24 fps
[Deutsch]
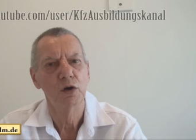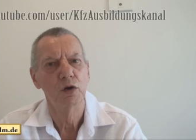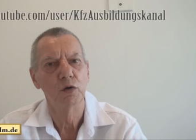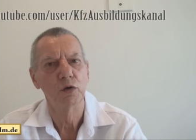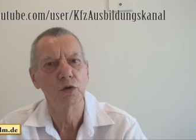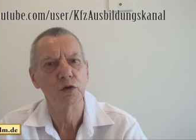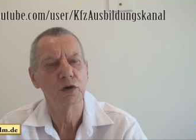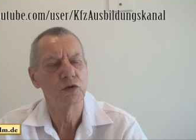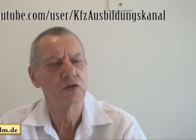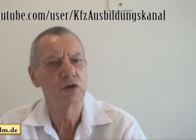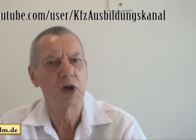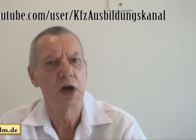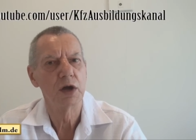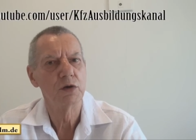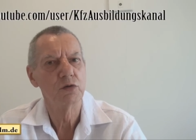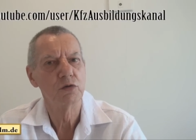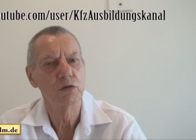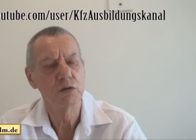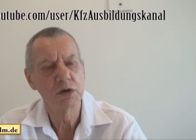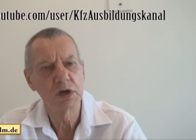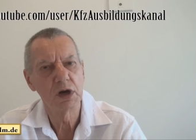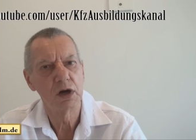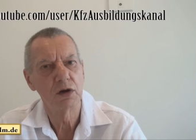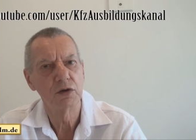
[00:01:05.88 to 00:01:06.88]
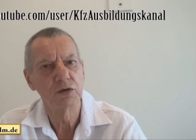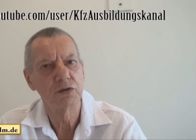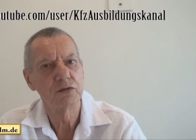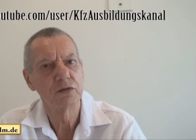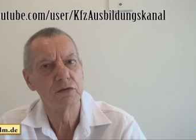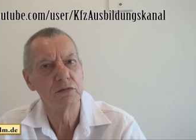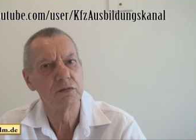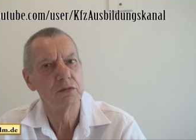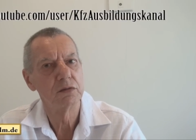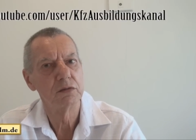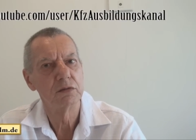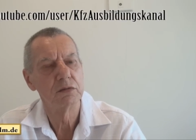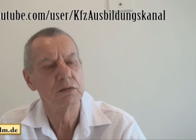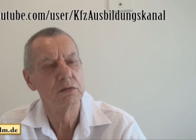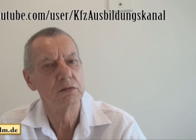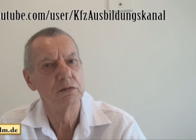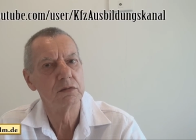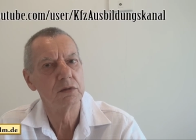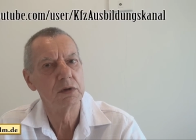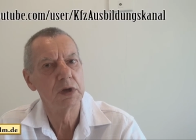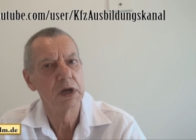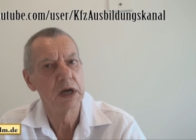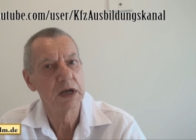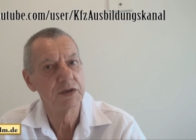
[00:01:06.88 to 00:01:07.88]
Und es kann durchaus
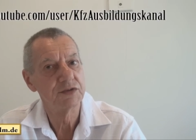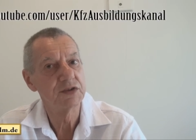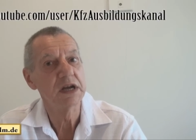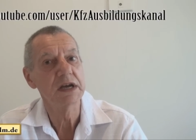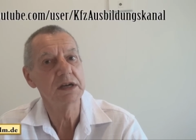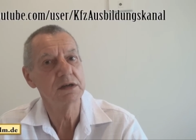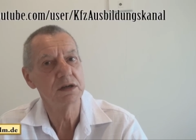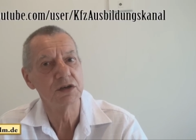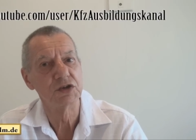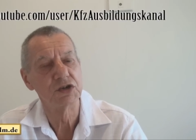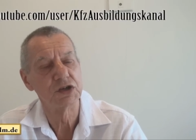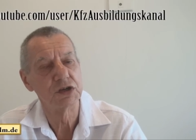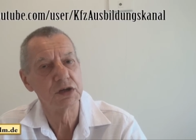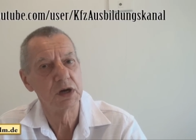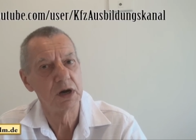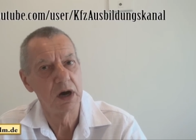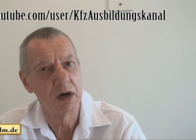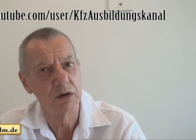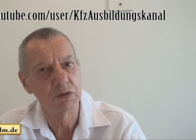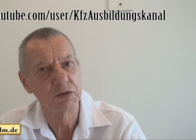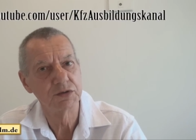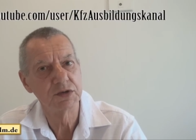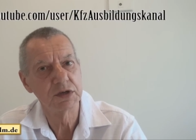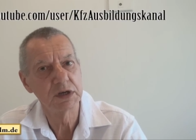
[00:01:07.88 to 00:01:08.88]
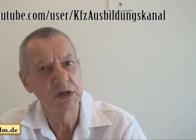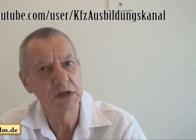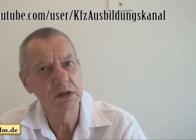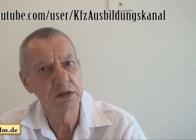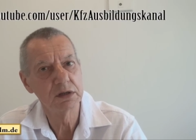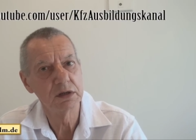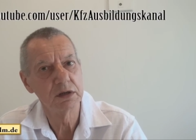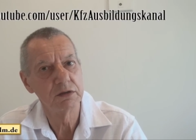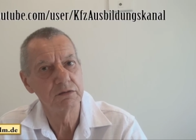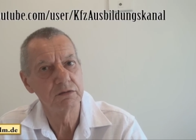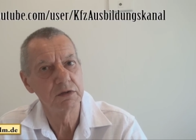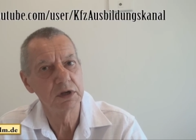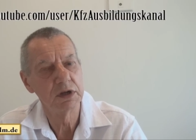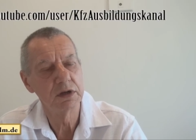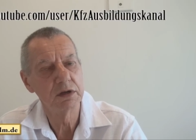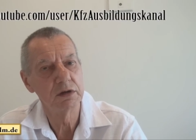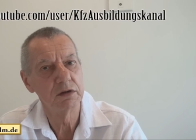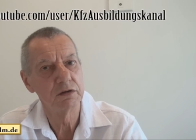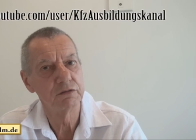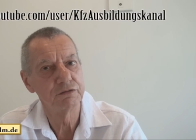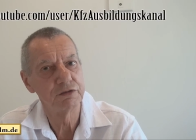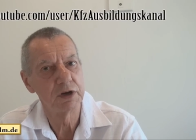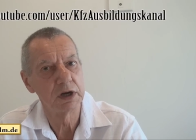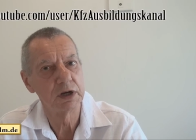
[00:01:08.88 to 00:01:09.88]
ästhetisch aussehen,
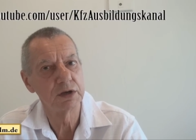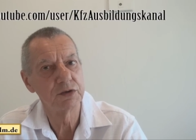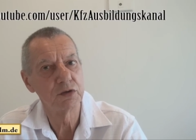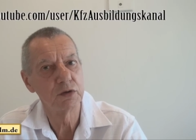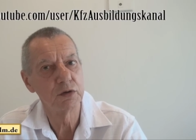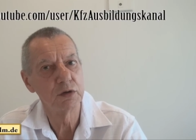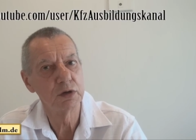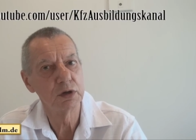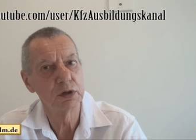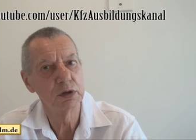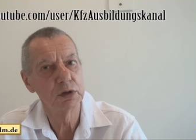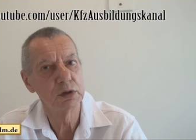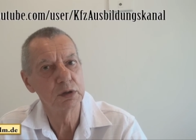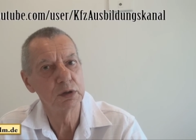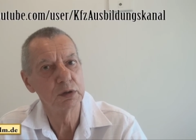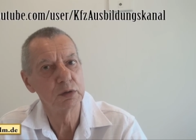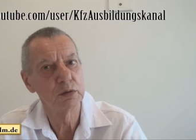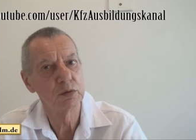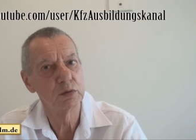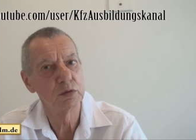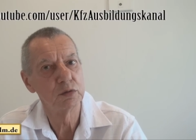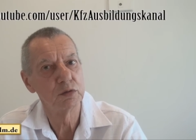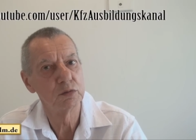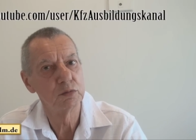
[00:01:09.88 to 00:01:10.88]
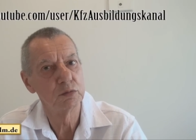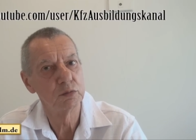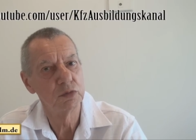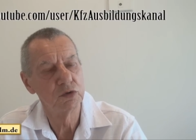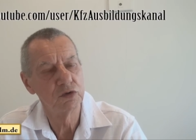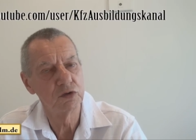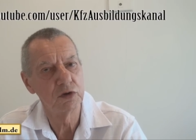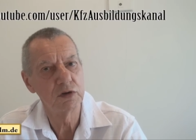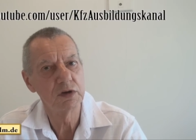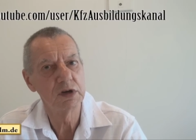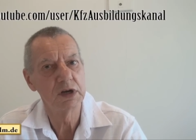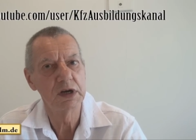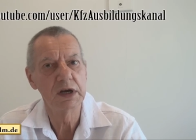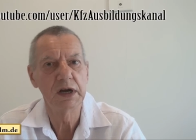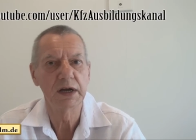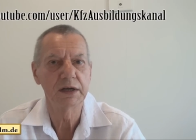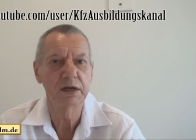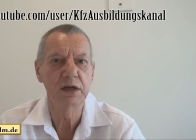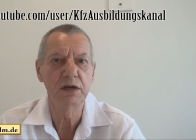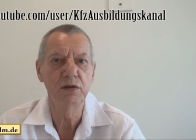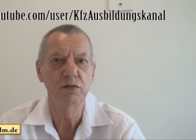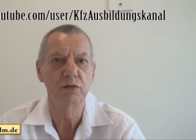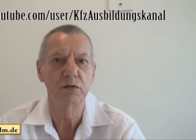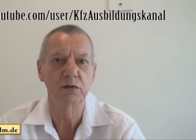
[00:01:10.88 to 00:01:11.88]
wenn Fahrzeuge besondere
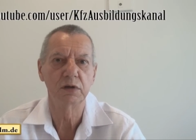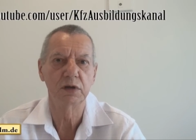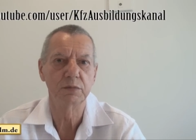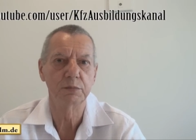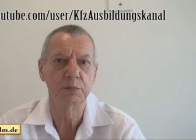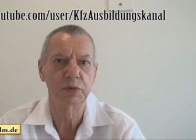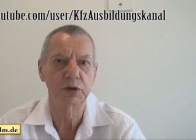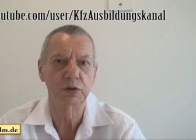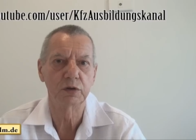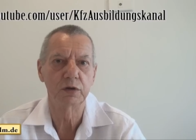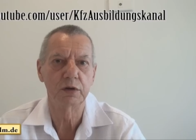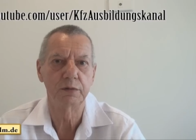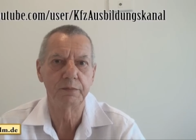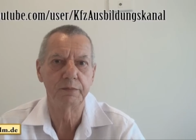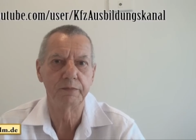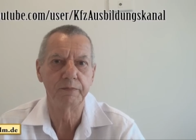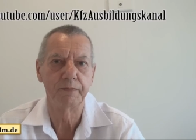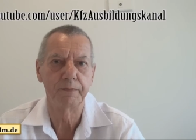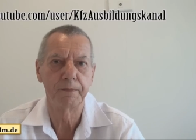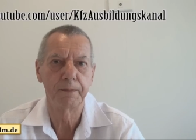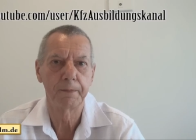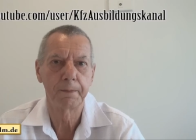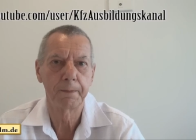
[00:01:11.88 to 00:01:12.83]
Lackierungen bekommen.